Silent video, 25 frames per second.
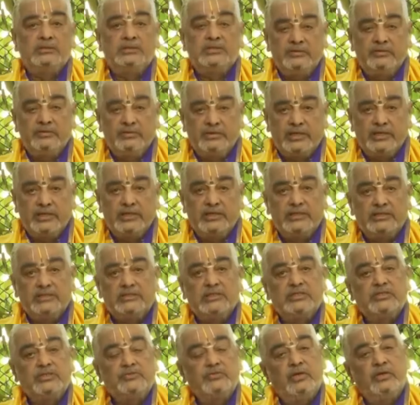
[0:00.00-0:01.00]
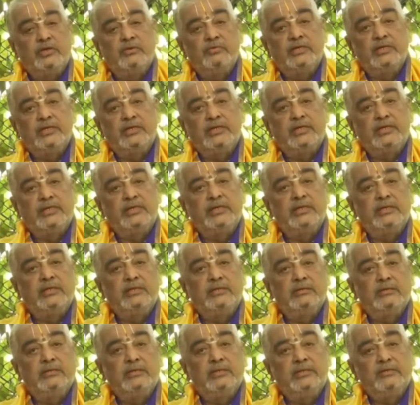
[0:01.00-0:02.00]
జీవితాన్ని ఇచ్చే స్వామివారికి
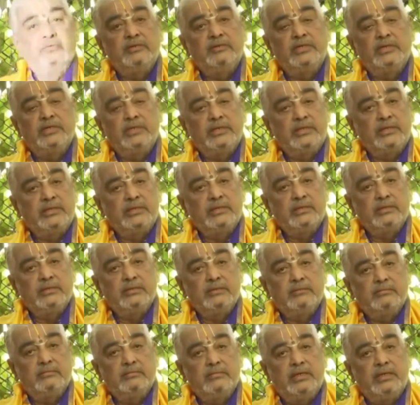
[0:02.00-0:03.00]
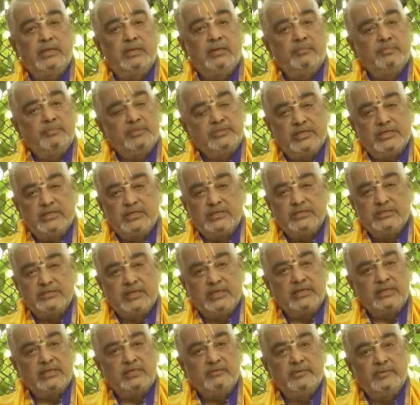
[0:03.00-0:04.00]
ఇటువంటి అపచారం
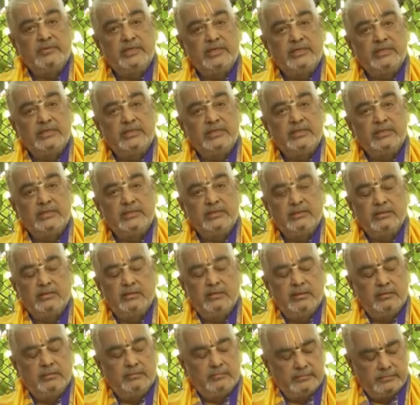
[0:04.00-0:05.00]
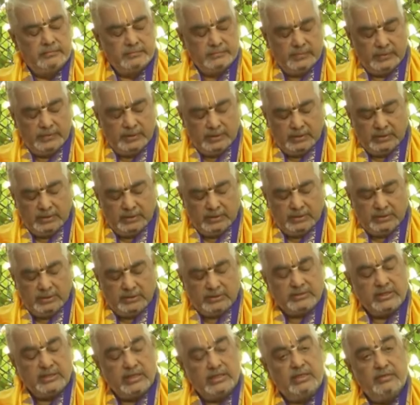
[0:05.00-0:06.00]
జరగడం అనేది
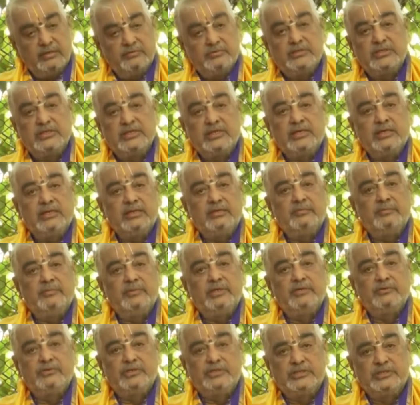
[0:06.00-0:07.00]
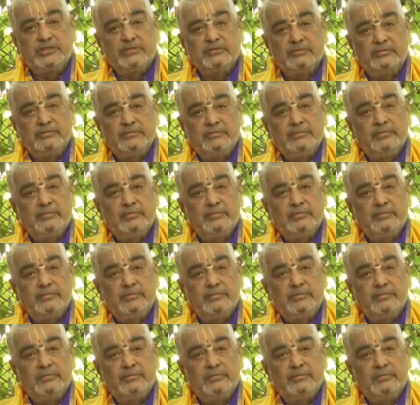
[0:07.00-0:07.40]
చాలా విచారకరమైన విషయం